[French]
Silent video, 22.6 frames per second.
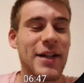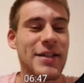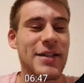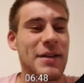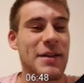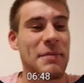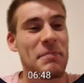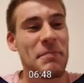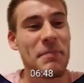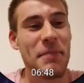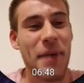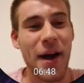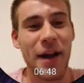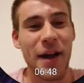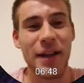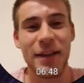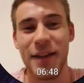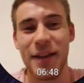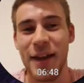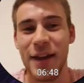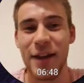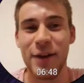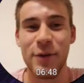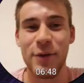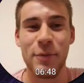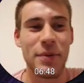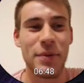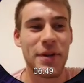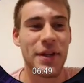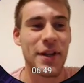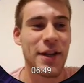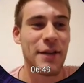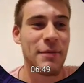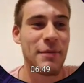Ça me paraît très
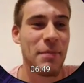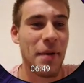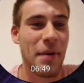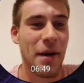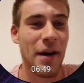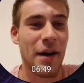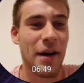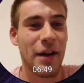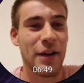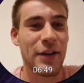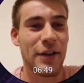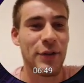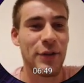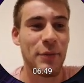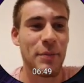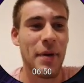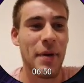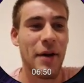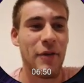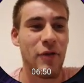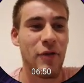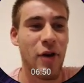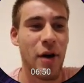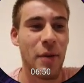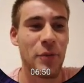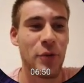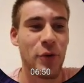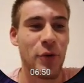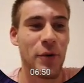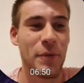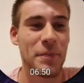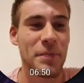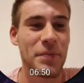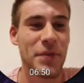compliqué de pas, de pas avoir
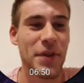mieux.